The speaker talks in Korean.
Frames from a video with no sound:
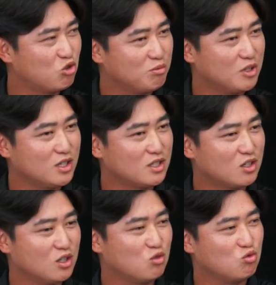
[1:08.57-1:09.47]

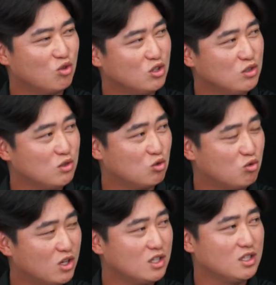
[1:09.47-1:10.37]
주변에서의 누워
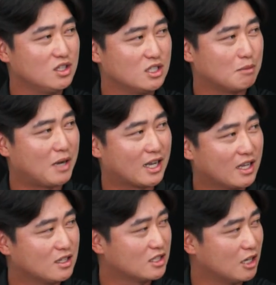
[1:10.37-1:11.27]
누워 있는 이제
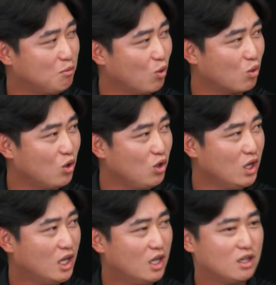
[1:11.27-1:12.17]
방향을 잘 보고
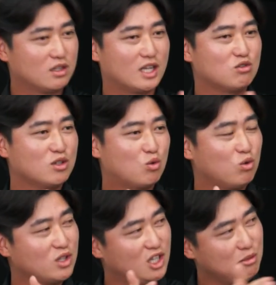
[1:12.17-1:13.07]
음. 나중에
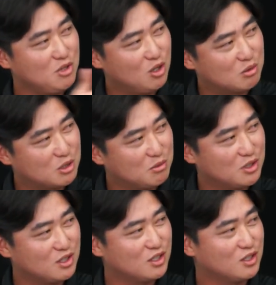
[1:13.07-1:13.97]
공이 힘이
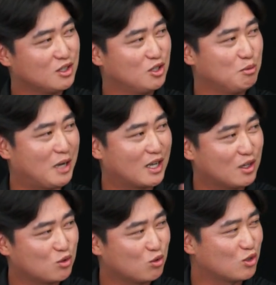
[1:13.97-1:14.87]
없으면은 그
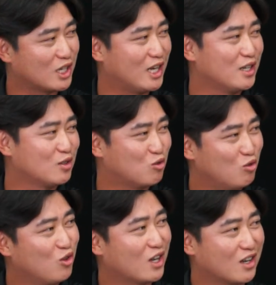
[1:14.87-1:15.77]
방향 쪽으로 잘
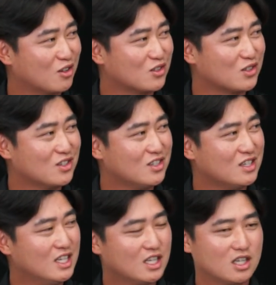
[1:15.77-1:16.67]
굴러가거든요.
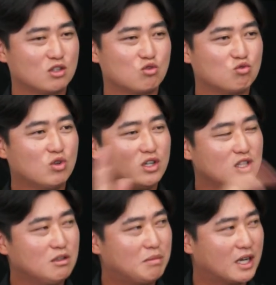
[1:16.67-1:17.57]
음. 그래서 누워
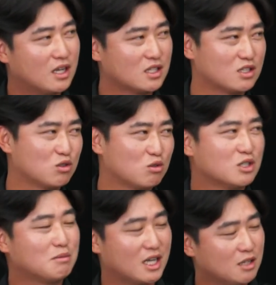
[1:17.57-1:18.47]
있는 방향 자체도
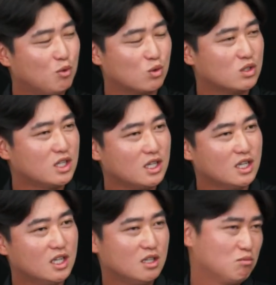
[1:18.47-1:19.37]
이제 많이 보는데
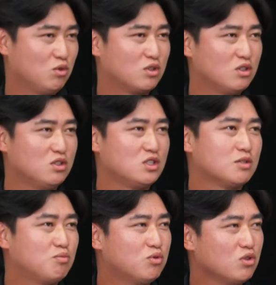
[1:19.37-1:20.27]
뭐 이거는
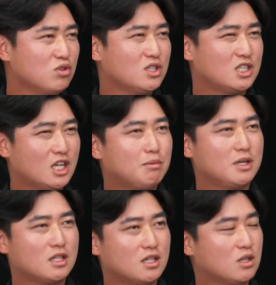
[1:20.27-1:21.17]
이제 프로들이
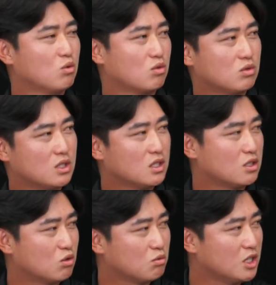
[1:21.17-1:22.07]
시합할 때나 이런
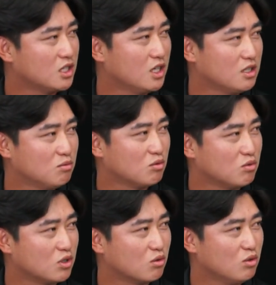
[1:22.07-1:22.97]
데에서 좀 체크하는
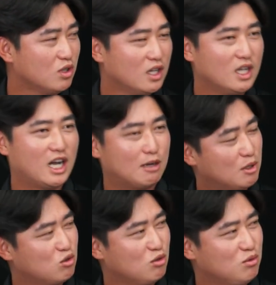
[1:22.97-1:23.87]
부분이고 음.
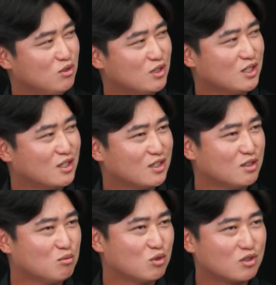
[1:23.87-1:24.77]
아마추어
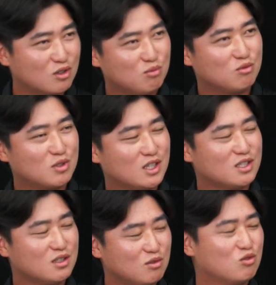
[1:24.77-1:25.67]
분들한테는 뭐 그런
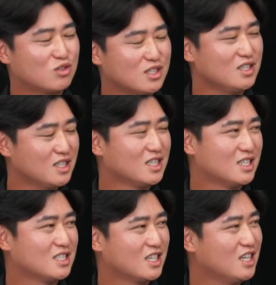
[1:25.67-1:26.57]
부분까지는 굳이
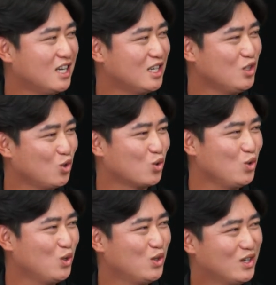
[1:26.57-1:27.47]
체크 음. 안 하셔도